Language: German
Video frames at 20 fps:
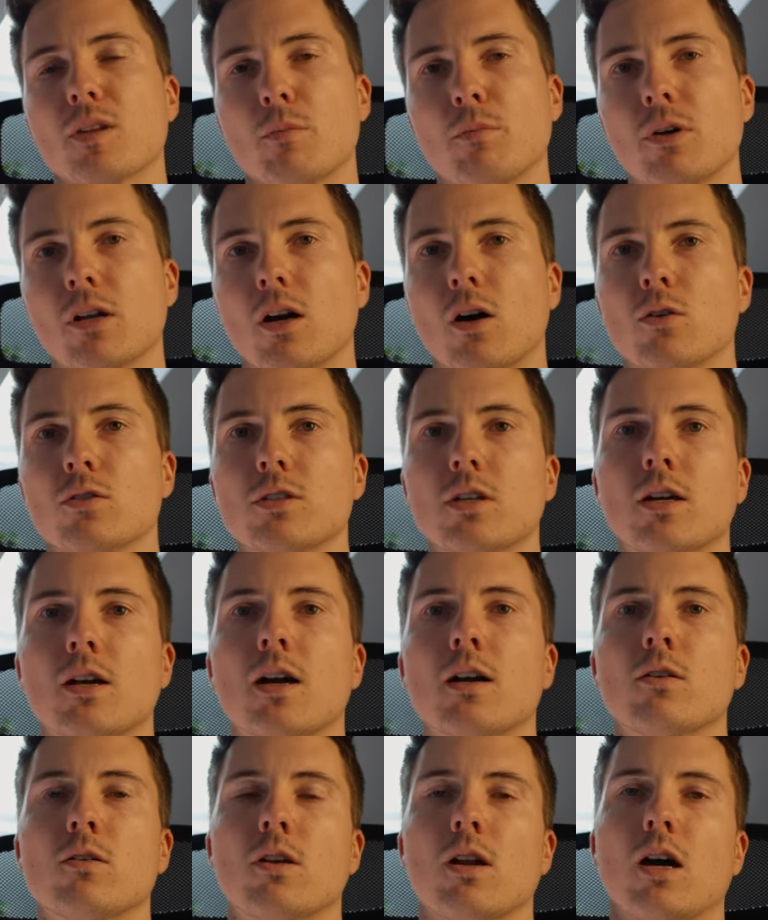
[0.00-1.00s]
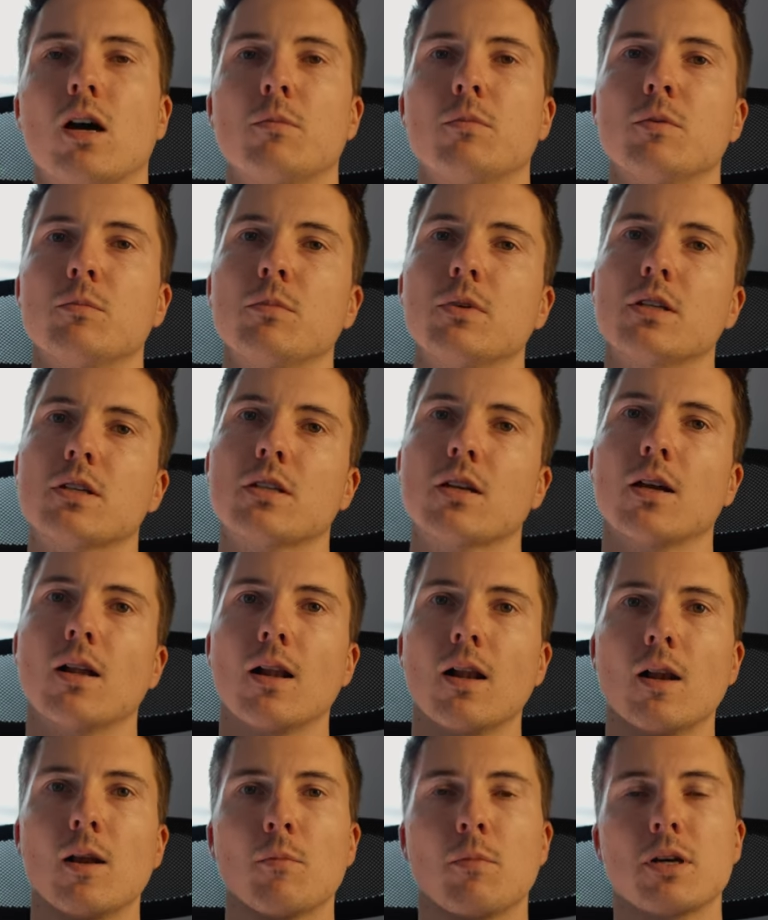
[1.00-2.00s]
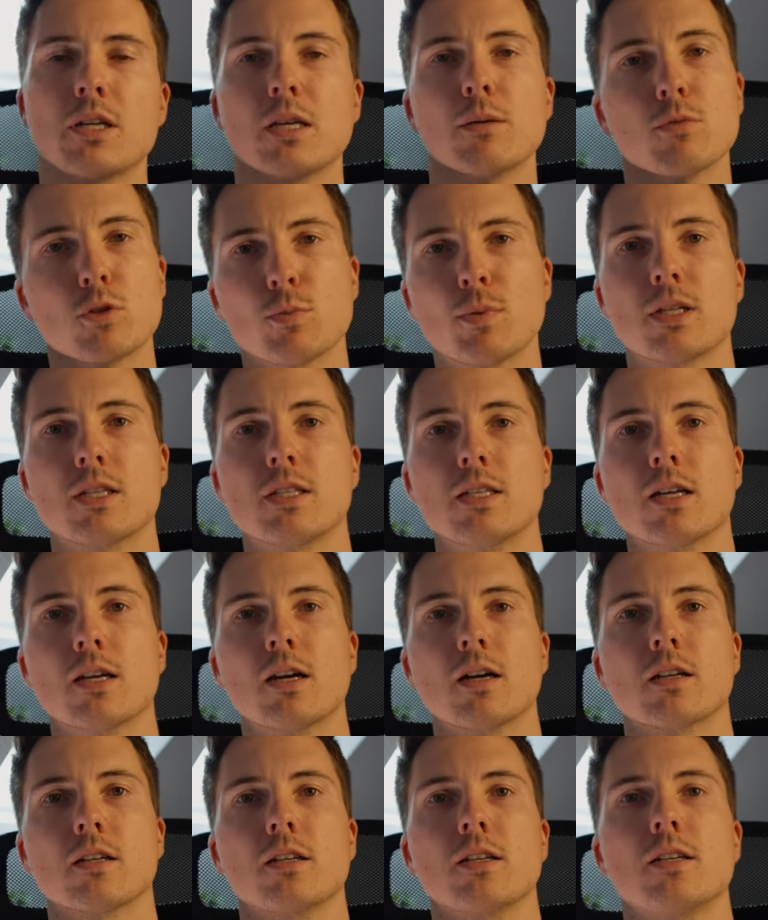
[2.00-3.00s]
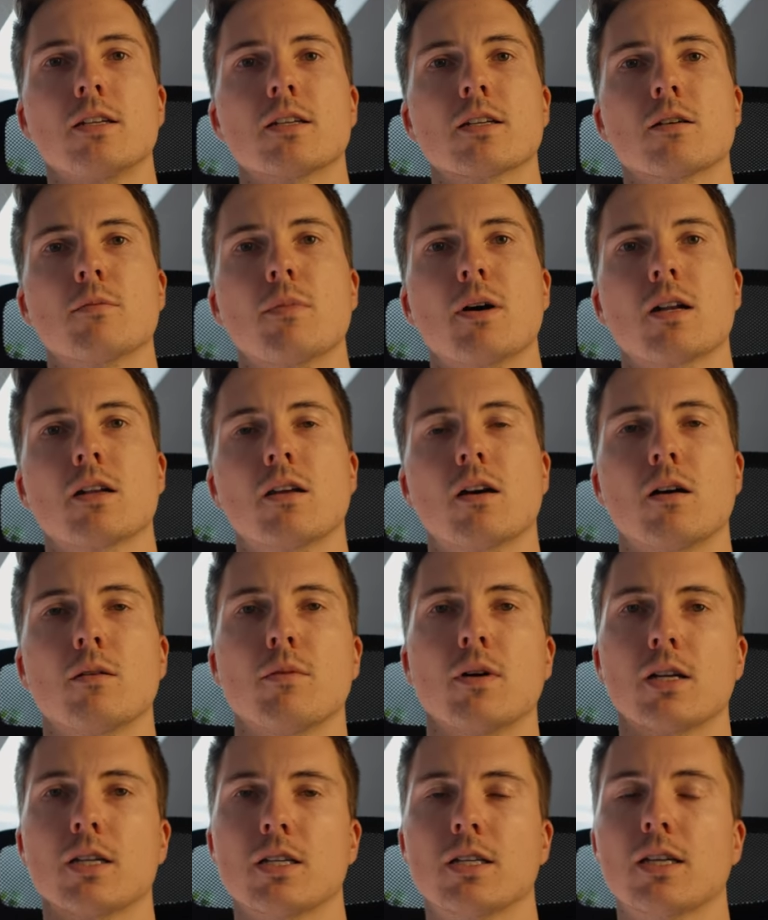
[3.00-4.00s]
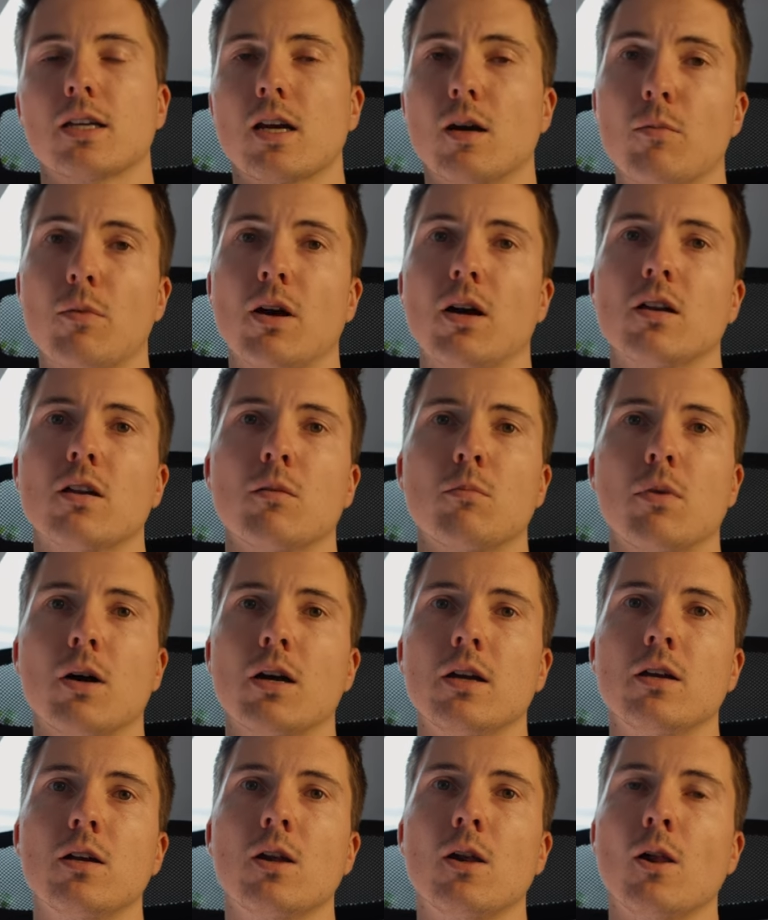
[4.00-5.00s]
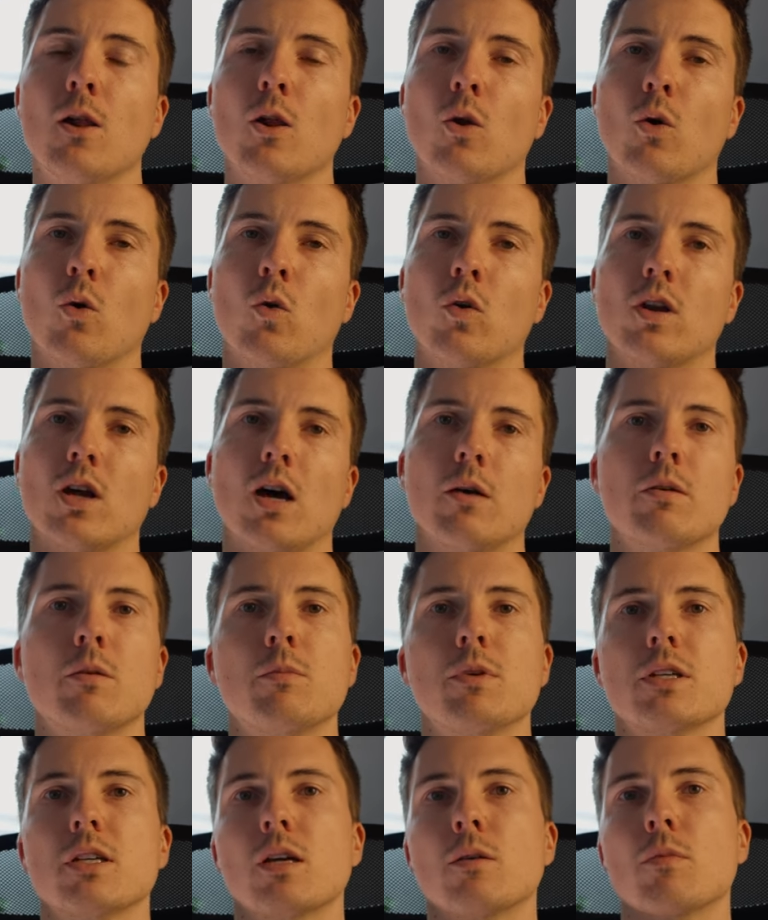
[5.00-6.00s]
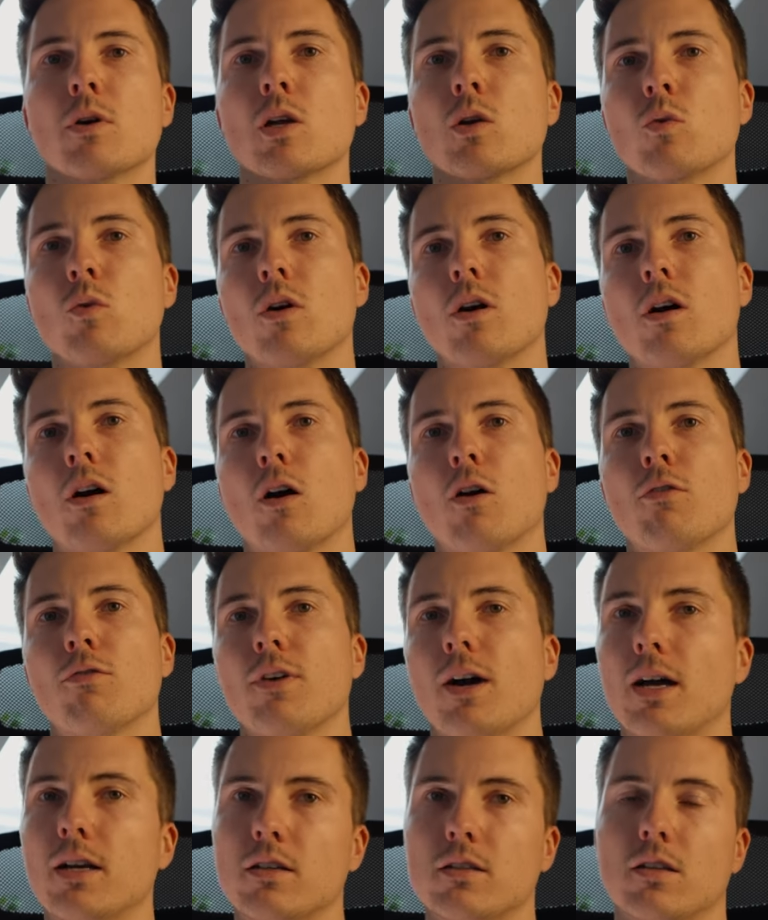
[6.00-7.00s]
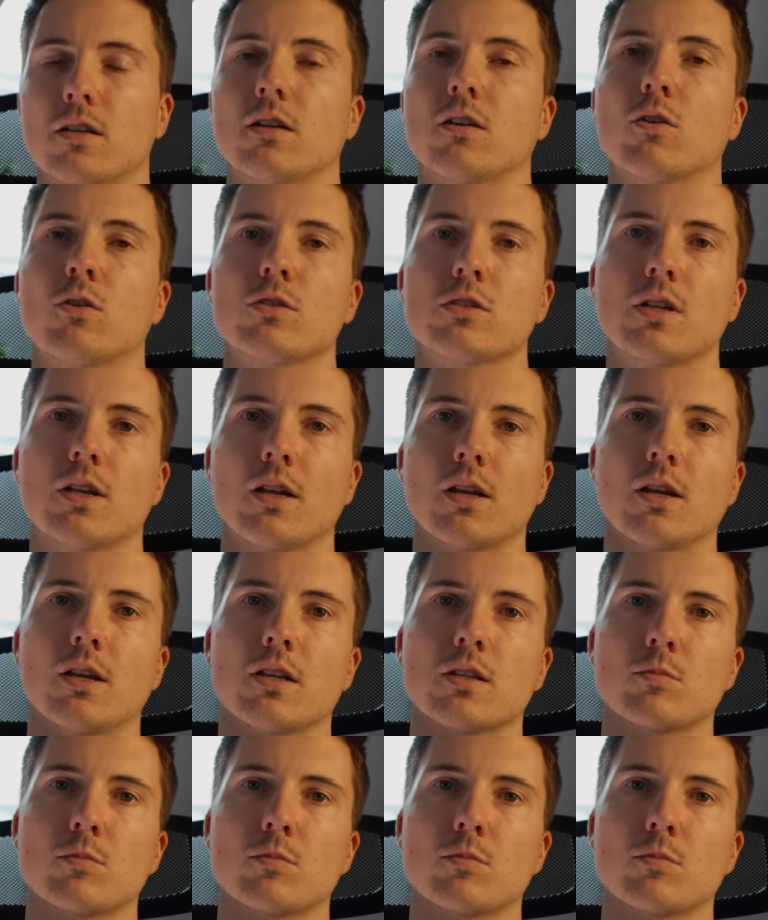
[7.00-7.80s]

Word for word: bin rausgegangen und habe mich bei jedem Spaziergang, den ich gemacht habe, hatte ich die Kamera dabei und habe mich immer nur auf eine Sache konzentriert.